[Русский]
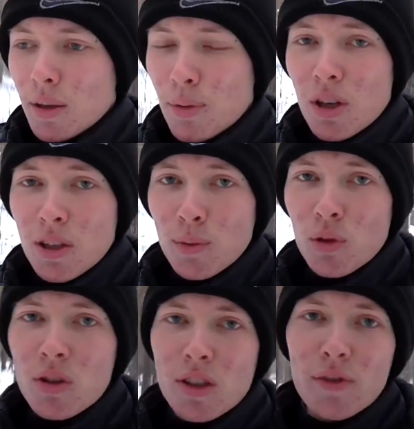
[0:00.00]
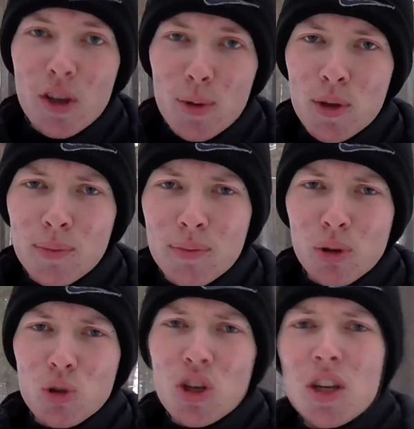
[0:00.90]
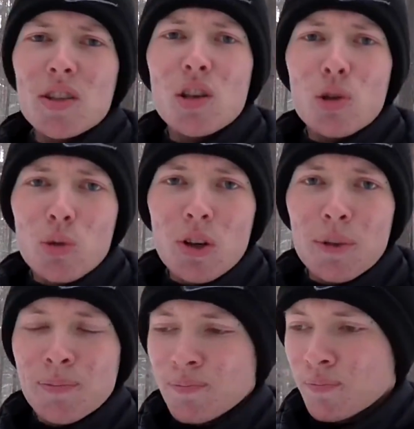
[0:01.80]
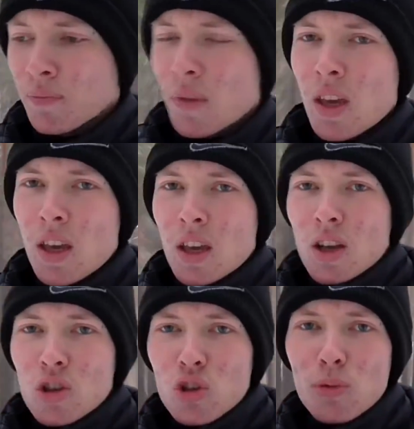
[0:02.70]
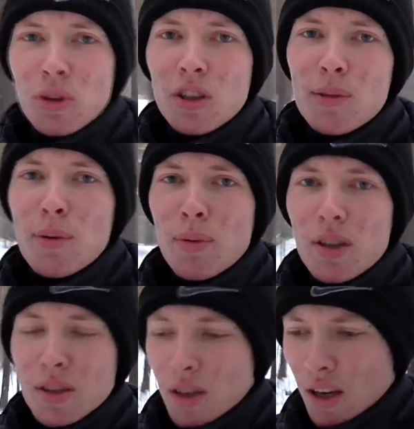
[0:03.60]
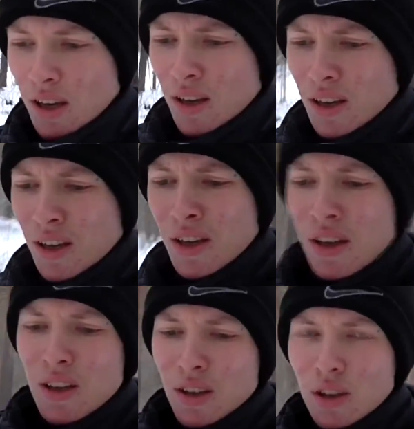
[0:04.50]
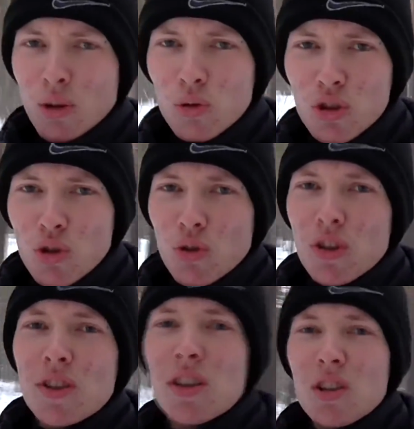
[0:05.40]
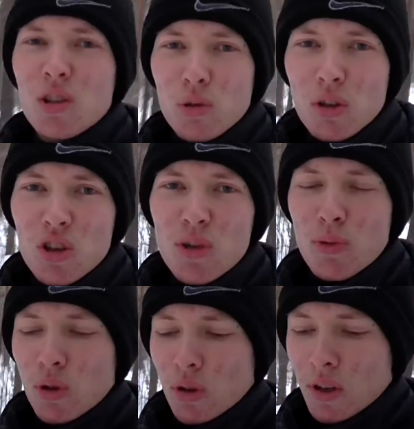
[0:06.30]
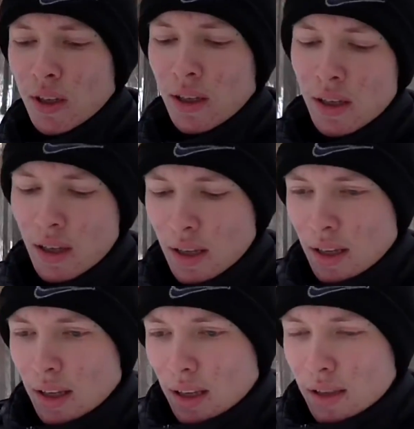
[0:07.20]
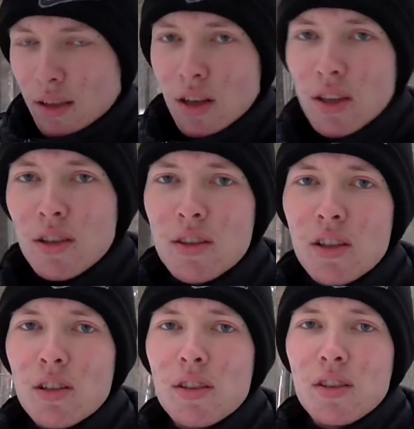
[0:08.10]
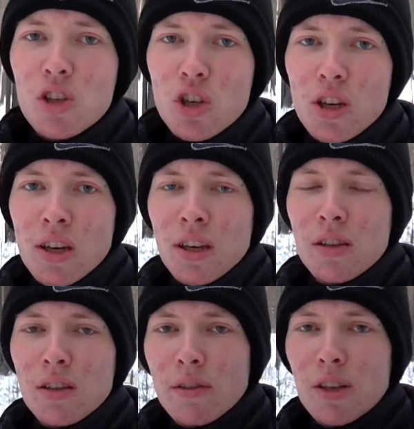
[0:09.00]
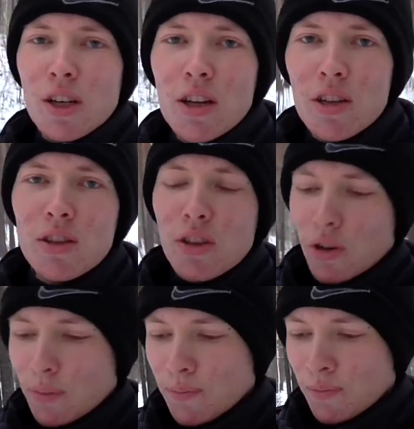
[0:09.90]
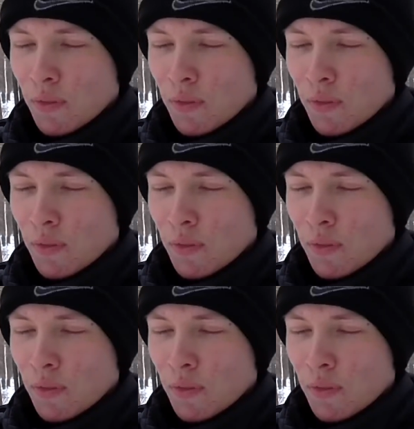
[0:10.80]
И поэтому со временем получается круг. Чтобы не попасть на удочку и не сделать такую ошибку, Старайтесь делать засечки и создавать ориентиры.